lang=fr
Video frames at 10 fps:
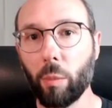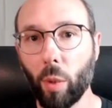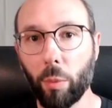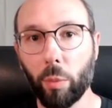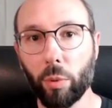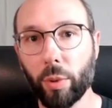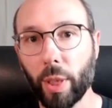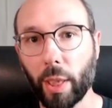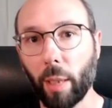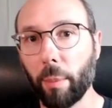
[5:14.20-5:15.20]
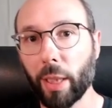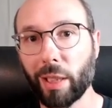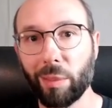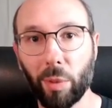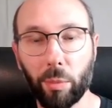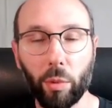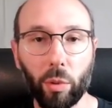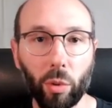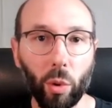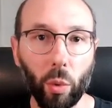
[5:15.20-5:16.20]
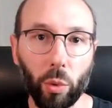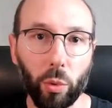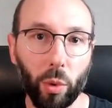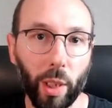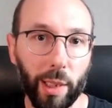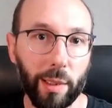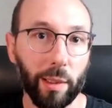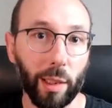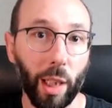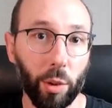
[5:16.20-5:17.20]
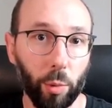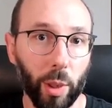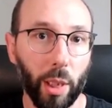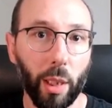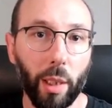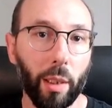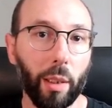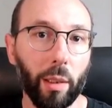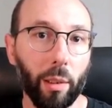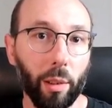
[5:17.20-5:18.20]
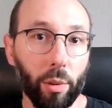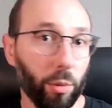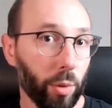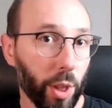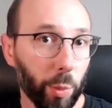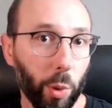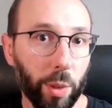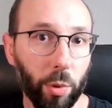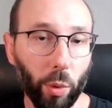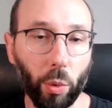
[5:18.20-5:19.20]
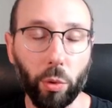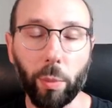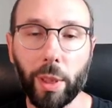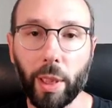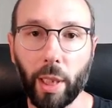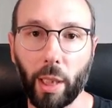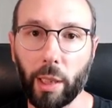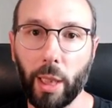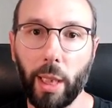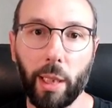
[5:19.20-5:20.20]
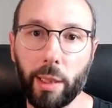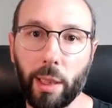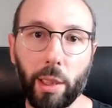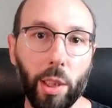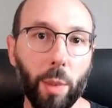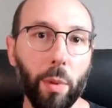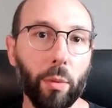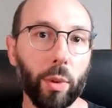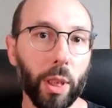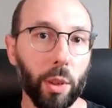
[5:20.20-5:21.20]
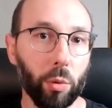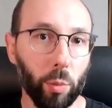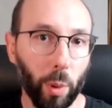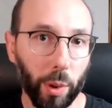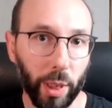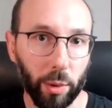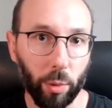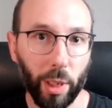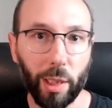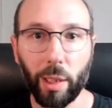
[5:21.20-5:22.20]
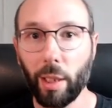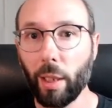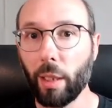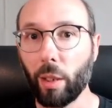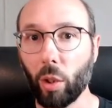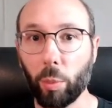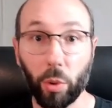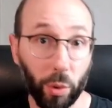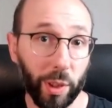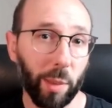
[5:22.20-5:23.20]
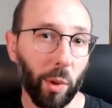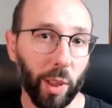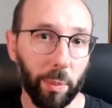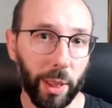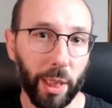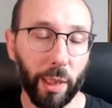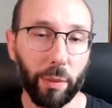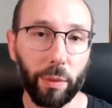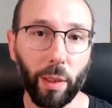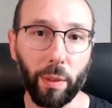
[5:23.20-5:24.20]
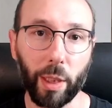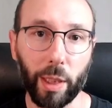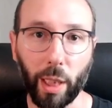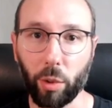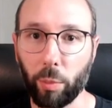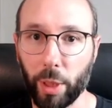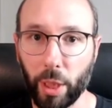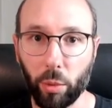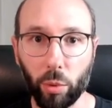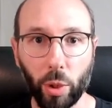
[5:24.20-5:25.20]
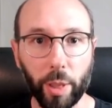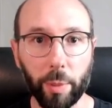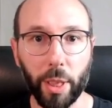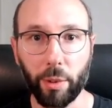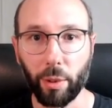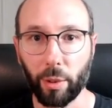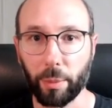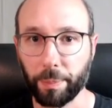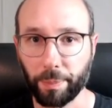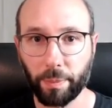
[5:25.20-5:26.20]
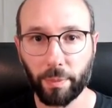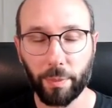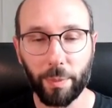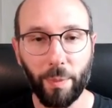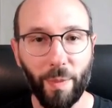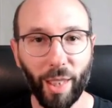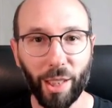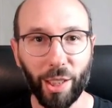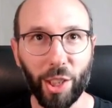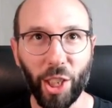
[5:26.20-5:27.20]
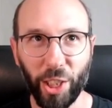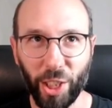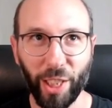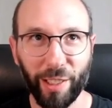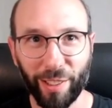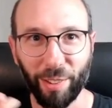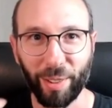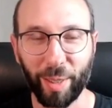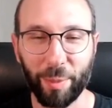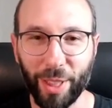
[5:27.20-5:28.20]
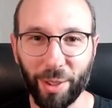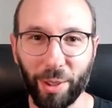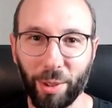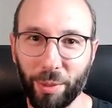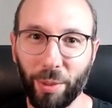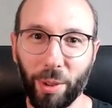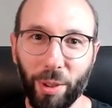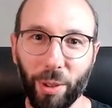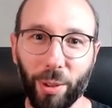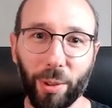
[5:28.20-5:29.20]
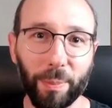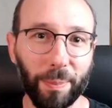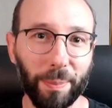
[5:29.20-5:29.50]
Moi, mon but, c'est qu'un maximum de contenu reste gratuit, euh, disponible sur YouTube, etc. C'est si jamais vous voulez des supports textuels, euh, potentiellement des PDF avec des résumés des cours, des petites euh, cheat sheets, donc des petites feuilles de